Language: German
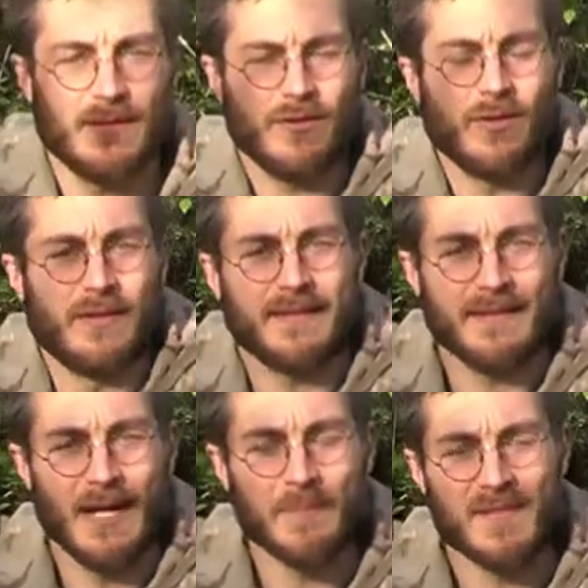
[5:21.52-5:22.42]
So, ich
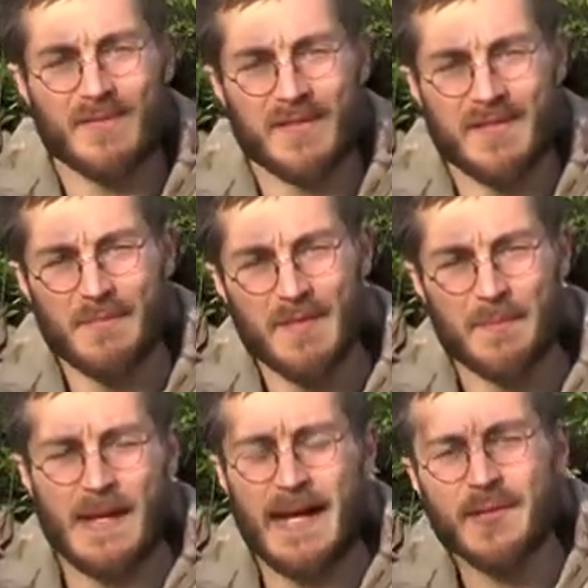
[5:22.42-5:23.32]
glaube, das war ziemlich
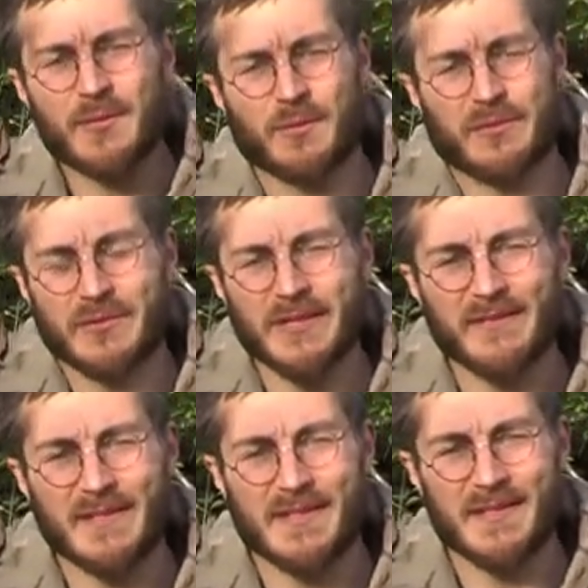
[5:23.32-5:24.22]
beeindruckend,
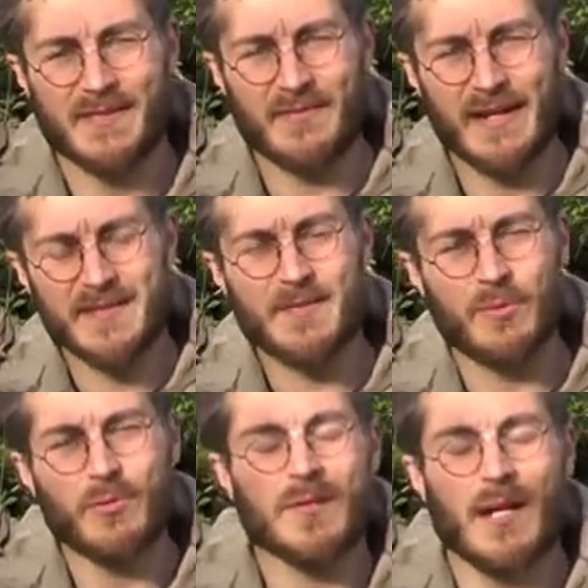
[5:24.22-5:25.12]
oder? Was diese weißen
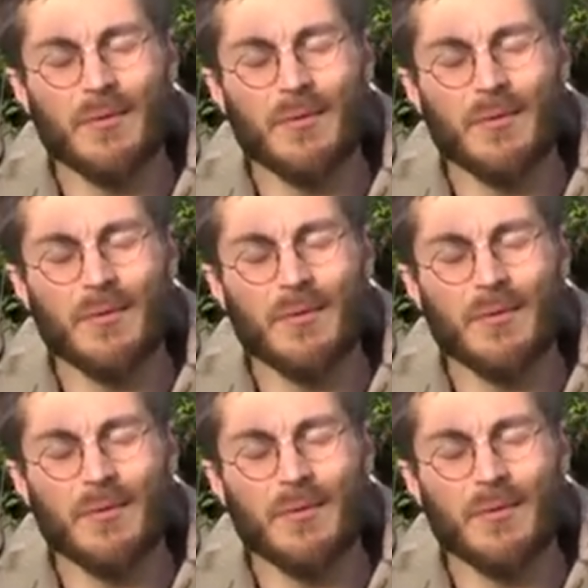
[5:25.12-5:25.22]
Punkte